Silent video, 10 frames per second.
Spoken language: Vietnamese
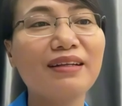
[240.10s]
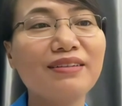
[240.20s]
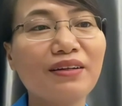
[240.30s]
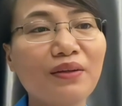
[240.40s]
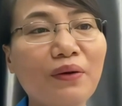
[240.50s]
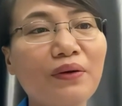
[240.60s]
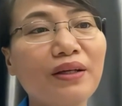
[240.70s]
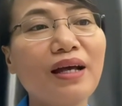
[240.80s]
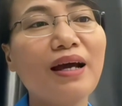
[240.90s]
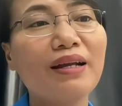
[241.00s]
cho tôi
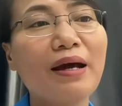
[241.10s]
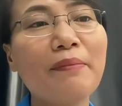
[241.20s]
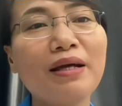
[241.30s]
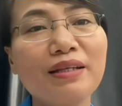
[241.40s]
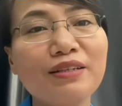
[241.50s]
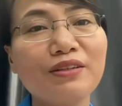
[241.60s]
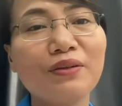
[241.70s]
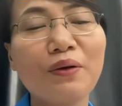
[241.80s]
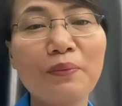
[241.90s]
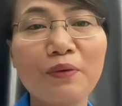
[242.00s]
đã mang đến cho
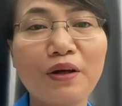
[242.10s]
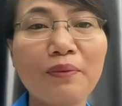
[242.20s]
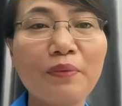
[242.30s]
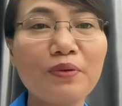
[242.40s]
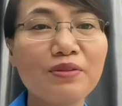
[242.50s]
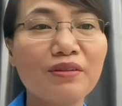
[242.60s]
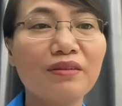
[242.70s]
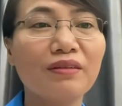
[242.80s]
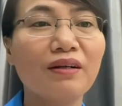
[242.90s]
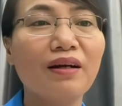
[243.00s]
tôi một cái môi
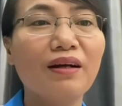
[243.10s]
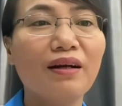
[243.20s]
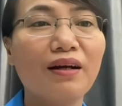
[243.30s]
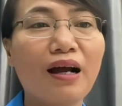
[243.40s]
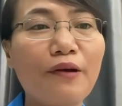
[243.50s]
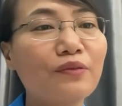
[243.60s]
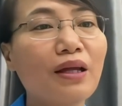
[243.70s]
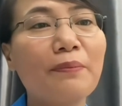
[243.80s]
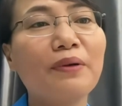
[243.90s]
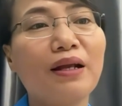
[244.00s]
trường học
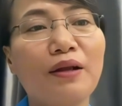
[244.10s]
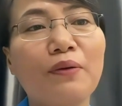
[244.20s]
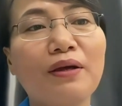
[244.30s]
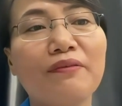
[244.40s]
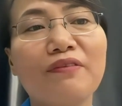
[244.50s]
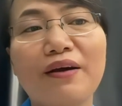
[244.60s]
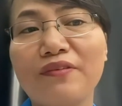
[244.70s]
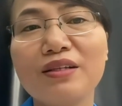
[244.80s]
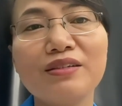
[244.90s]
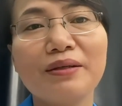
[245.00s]
tập rèn luyện và
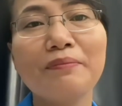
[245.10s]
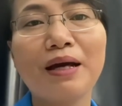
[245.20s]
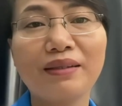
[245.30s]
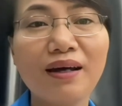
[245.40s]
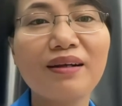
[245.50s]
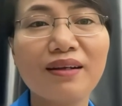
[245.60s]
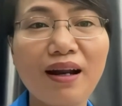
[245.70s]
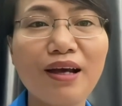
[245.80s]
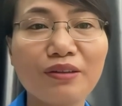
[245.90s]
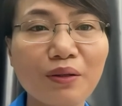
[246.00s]
phát triển bản thân rất
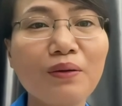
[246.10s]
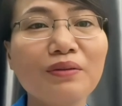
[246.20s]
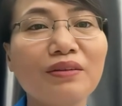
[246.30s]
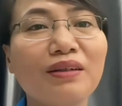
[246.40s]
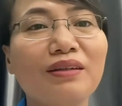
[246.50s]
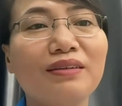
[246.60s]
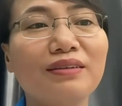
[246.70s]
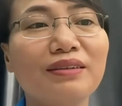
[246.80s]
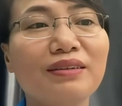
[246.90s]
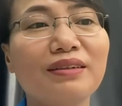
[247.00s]
là tốt
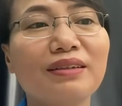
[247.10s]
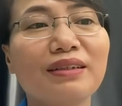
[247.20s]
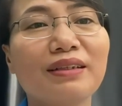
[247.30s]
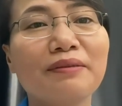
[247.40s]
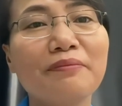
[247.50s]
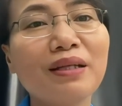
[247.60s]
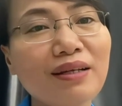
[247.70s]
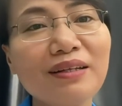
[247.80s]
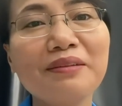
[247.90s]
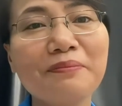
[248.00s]
biết
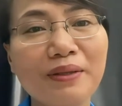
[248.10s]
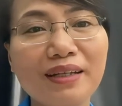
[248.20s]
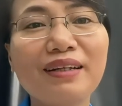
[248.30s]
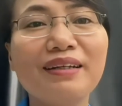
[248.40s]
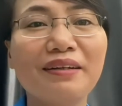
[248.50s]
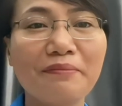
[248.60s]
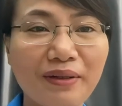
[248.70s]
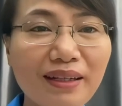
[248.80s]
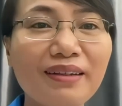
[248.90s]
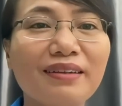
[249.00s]
ơn biết ơn
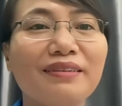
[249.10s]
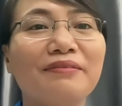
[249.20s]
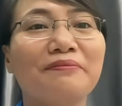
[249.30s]
biết ơn